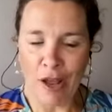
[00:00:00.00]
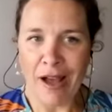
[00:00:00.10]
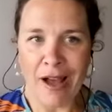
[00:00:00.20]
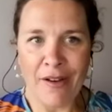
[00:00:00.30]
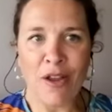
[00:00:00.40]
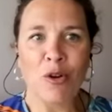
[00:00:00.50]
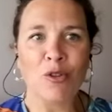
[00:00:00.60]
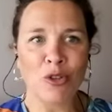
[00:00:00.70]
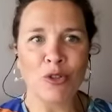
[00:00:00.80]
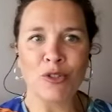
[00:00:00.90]
avec le
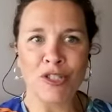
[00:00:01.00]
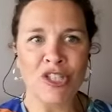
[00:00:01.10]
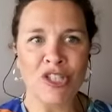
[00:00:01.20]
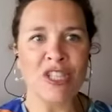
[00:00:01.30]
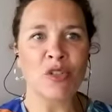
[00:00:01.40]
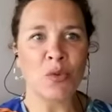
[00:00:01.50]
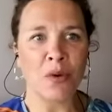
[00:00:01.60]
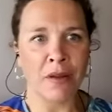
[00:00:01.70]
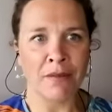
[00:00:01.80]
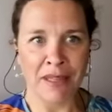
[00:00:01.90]
temps de digestion, hein,
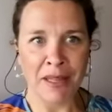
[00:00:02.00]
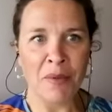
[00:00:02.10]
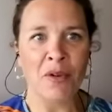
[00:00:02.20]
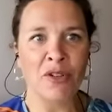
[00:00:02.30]
évidemment.